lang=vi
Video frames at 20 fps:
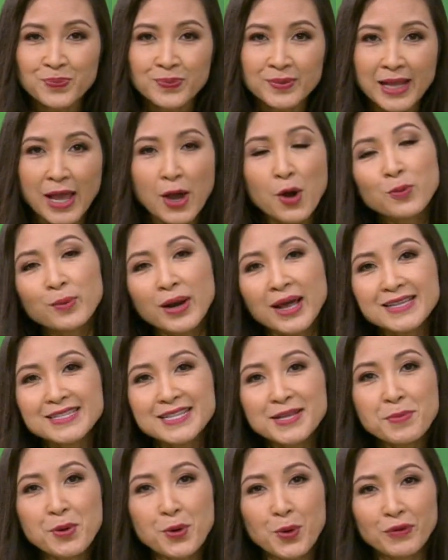Ngày hôm nay
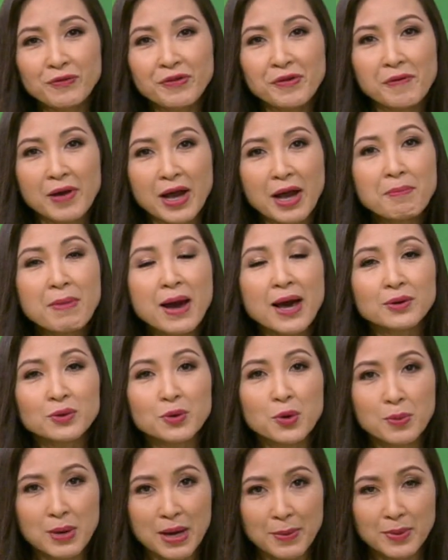xin mời quý vị và các bạn
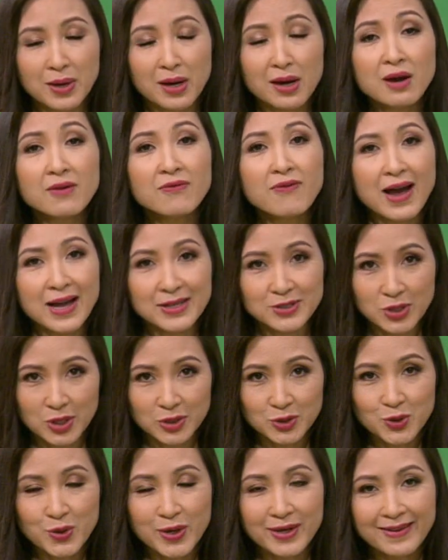cùng gặp gỡ và trò
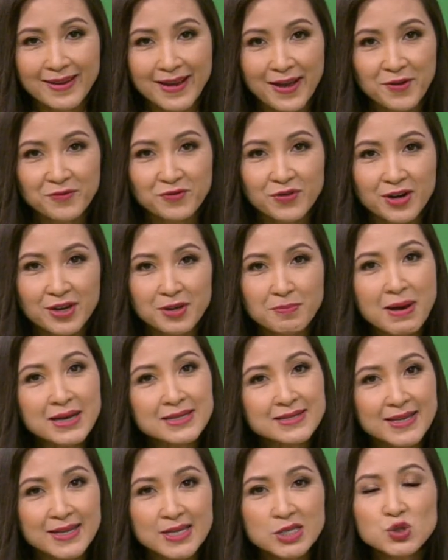chuyện với bác
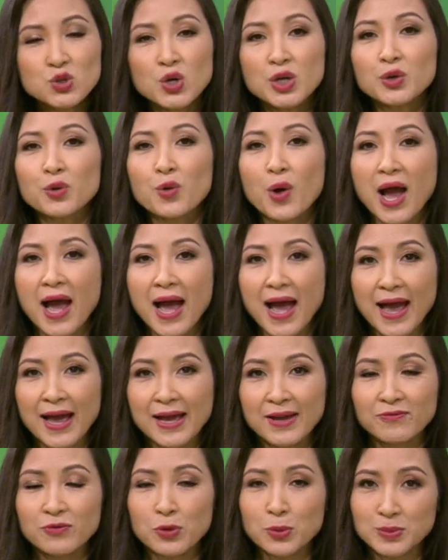sĩ chuyên khoa
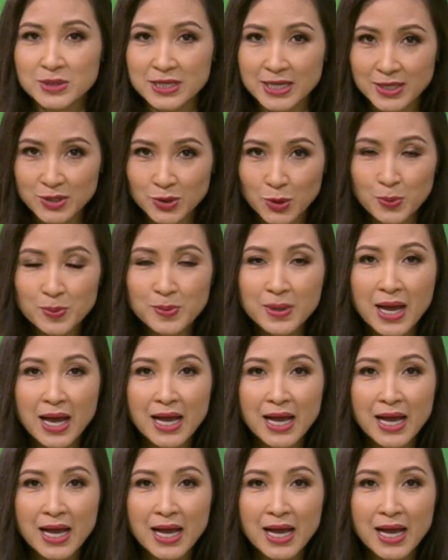2 Phùng Chí Dũng,